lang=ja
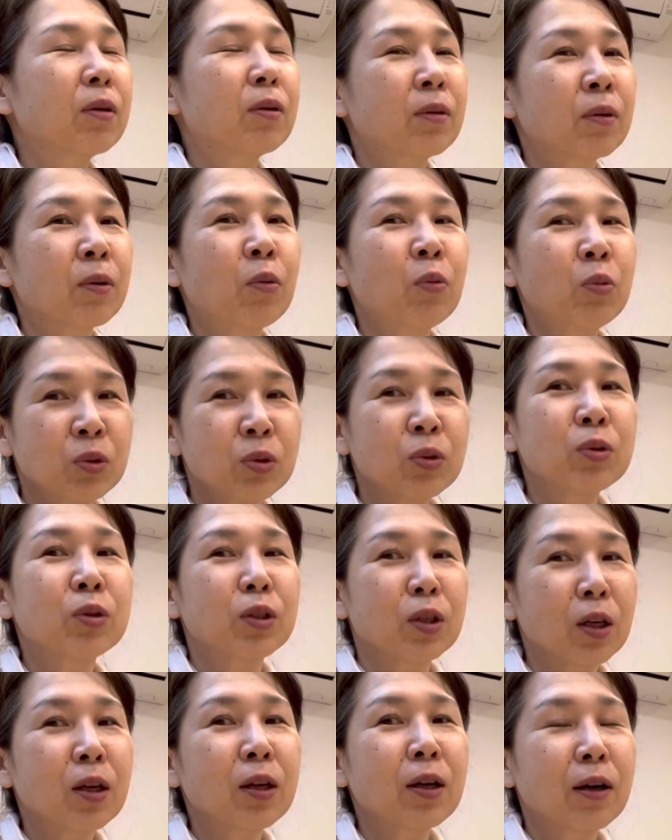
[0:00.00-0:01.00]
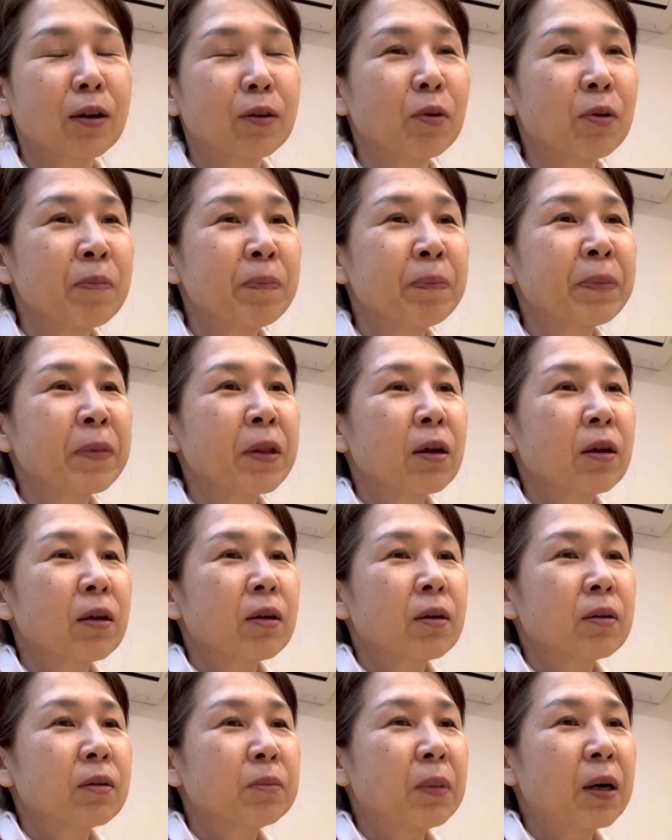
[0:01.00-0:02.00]
なんか面白いじゃないあの、
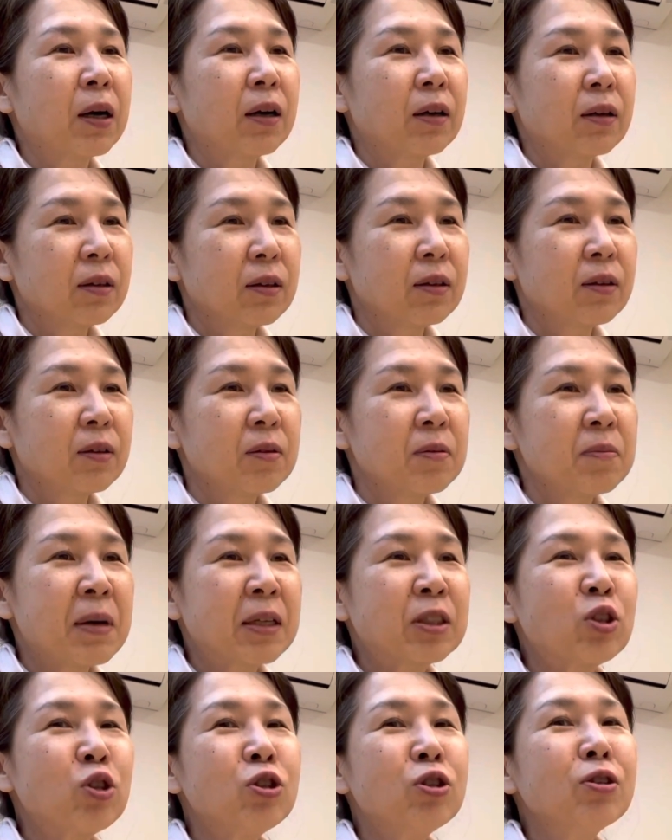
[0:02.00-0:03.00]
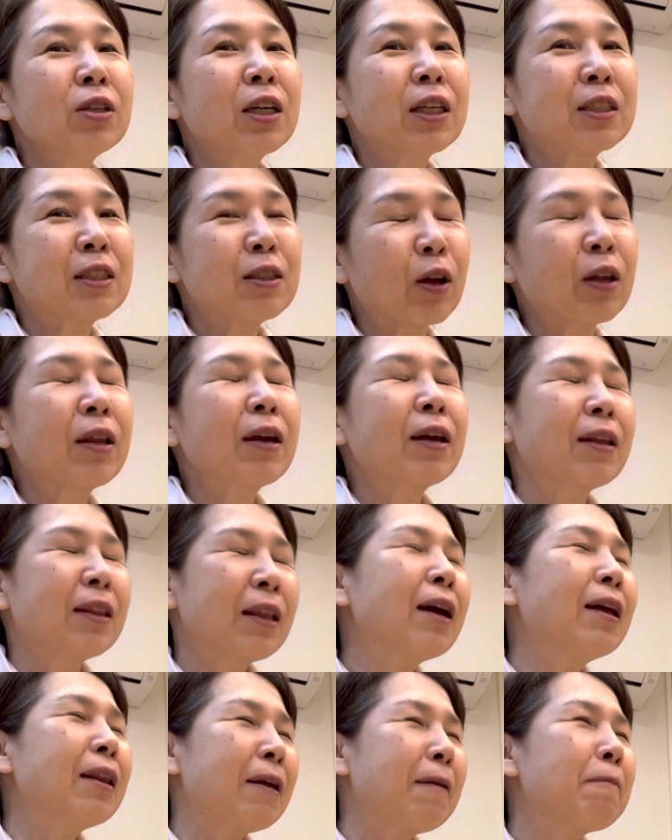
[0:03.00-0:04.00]
まあ、松潤がし、あ、だけど、
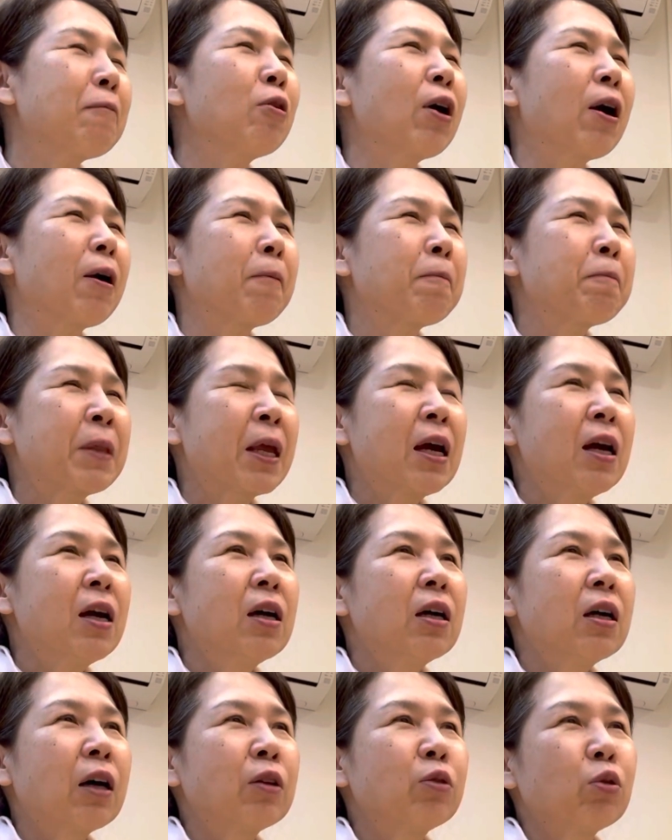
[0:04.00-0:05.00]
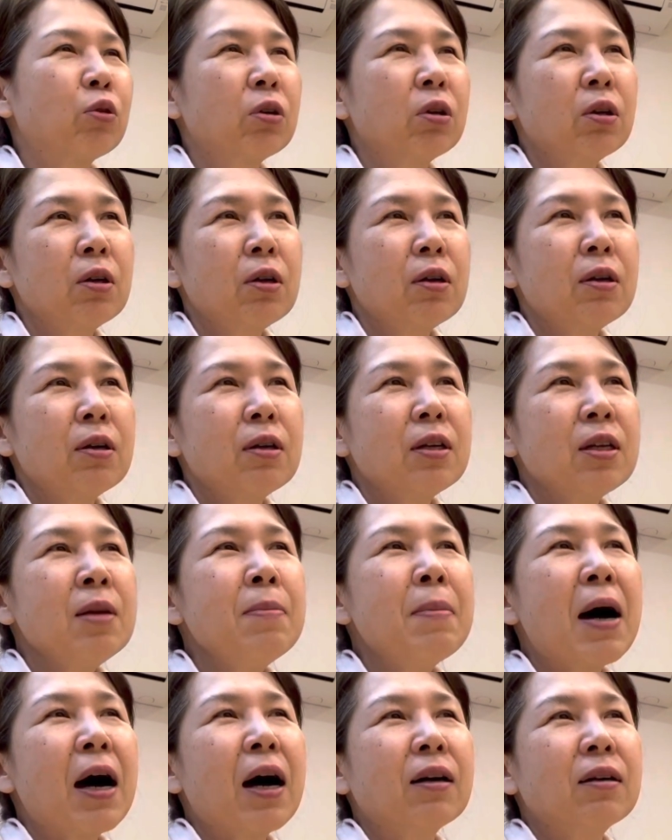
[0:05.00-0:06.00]
だよね、とうかあの、
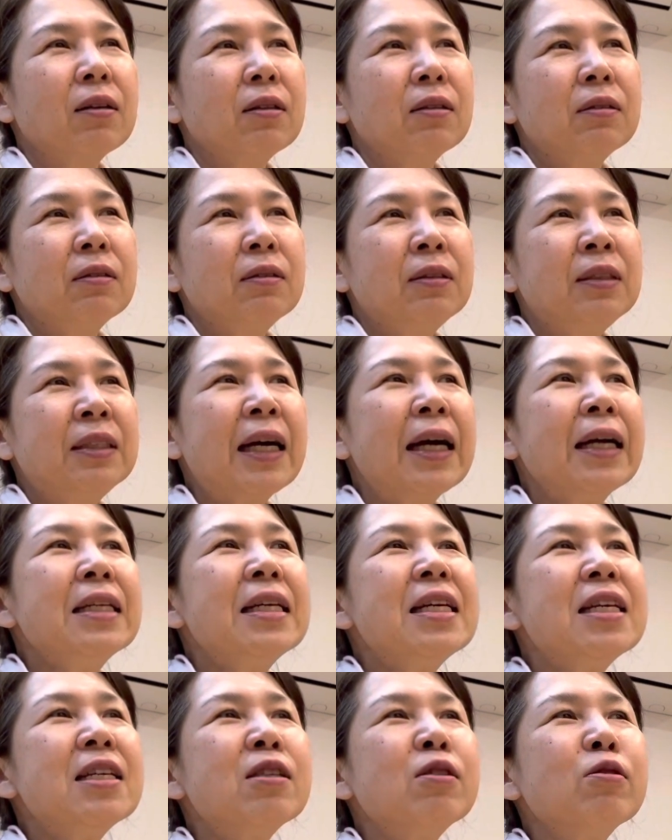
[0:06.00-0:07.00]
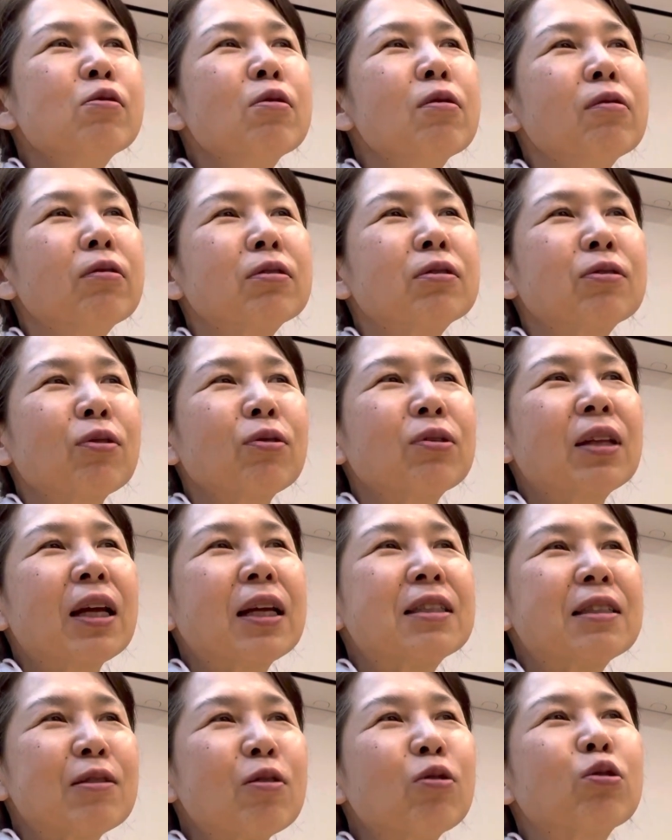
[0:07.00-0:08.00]
今、ジャニーズの人
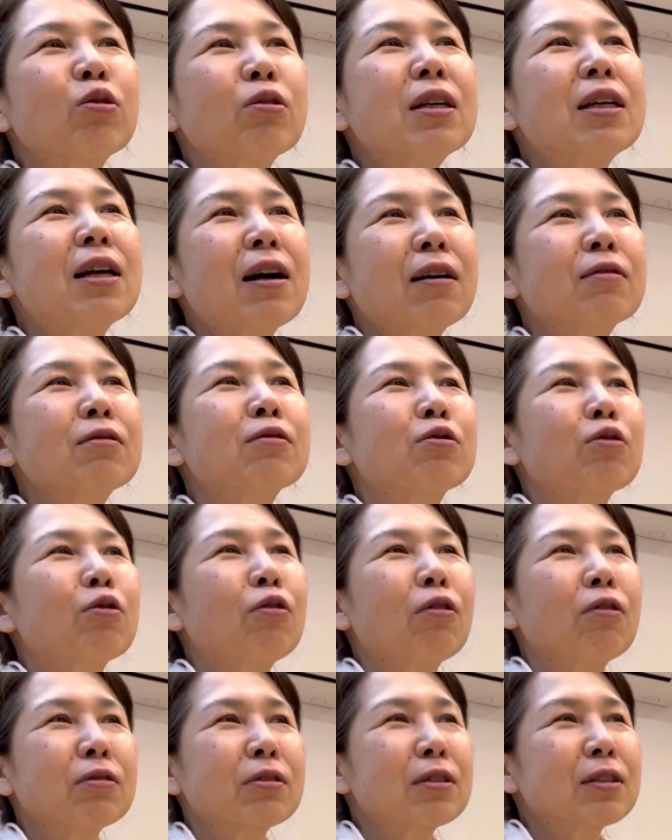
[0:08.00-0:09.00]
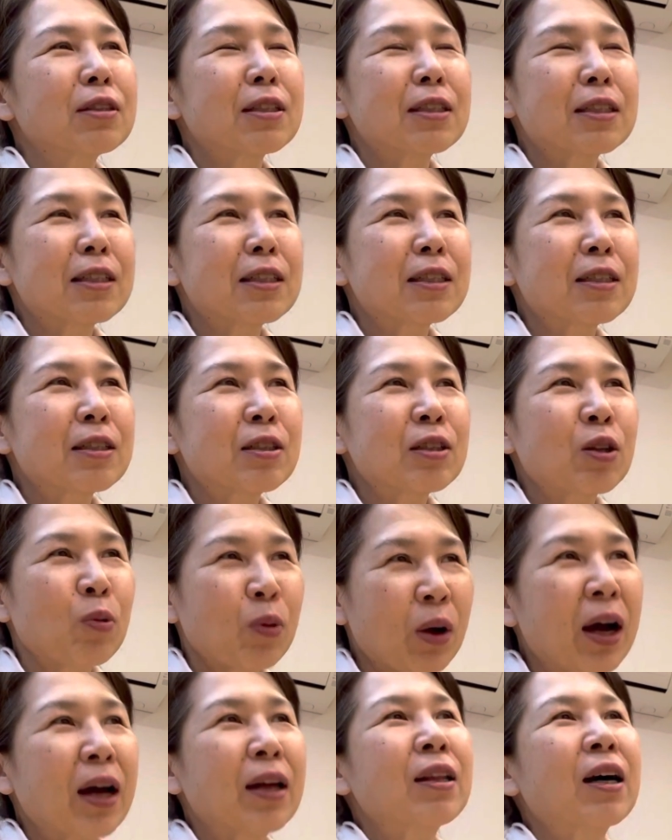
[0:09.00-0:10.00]
たちをとにかくその、と
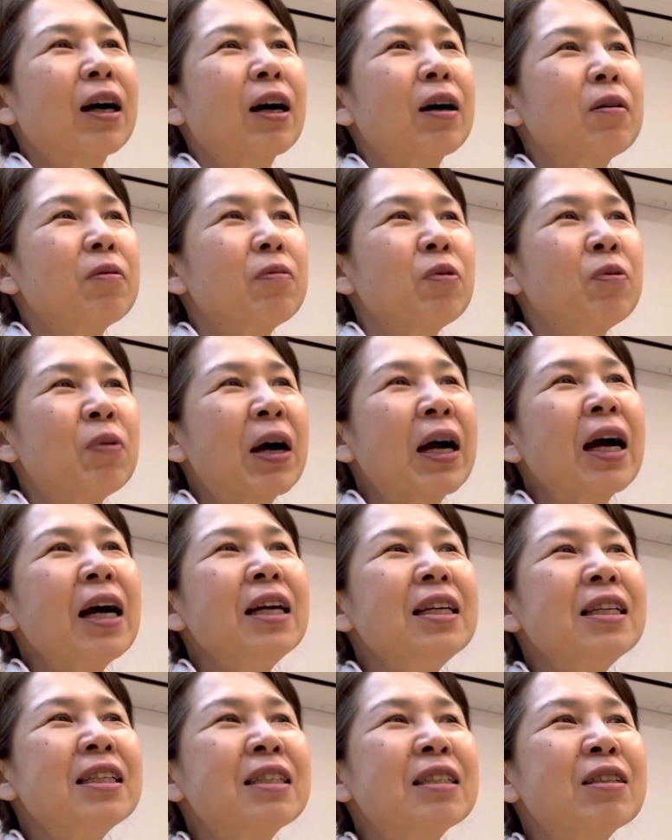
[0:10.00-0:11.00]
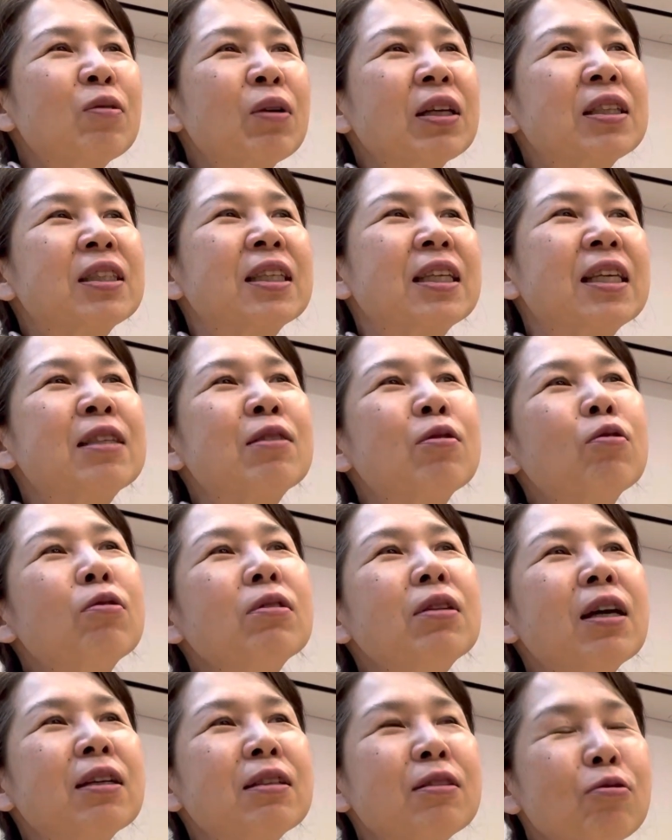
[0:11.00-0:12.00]
か、なんか若い人が好きそ
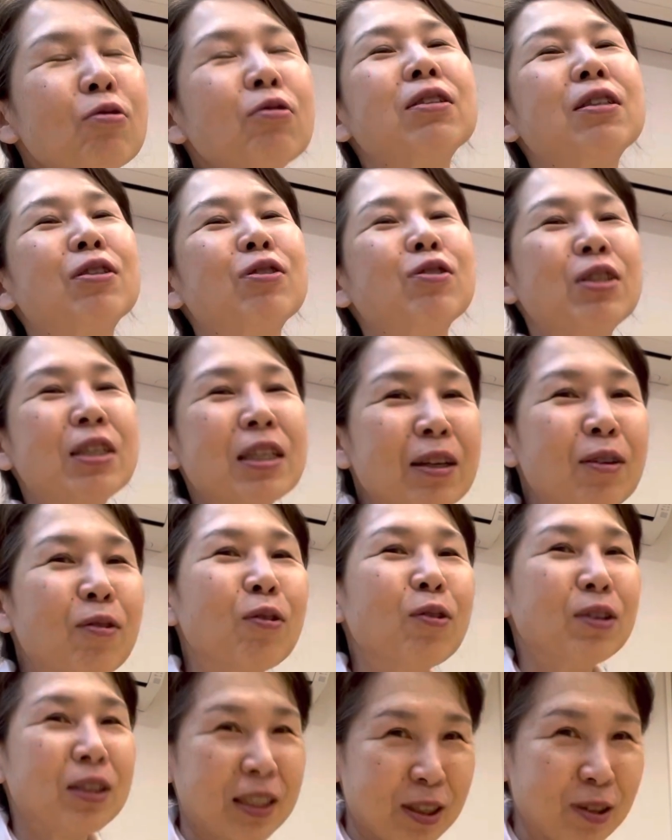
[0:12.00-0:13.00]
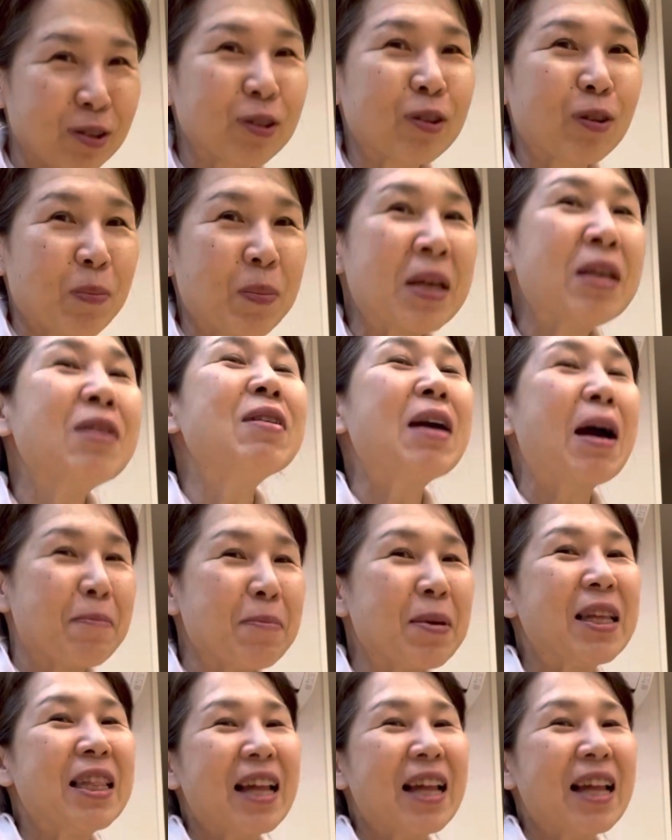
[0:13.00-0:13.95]
うな人を主人公にすると見るやん、みん